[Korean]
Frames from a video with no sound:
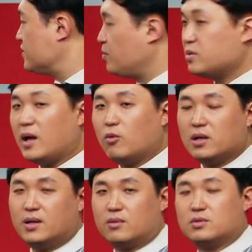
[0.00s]
엑스포 되고
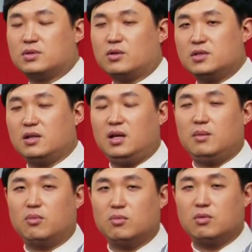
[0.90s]
안 되고 선정이
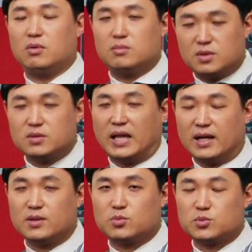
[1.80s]
뭐는
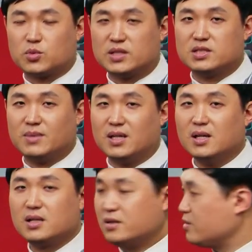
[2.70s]
되긴 좋겠지만 그걸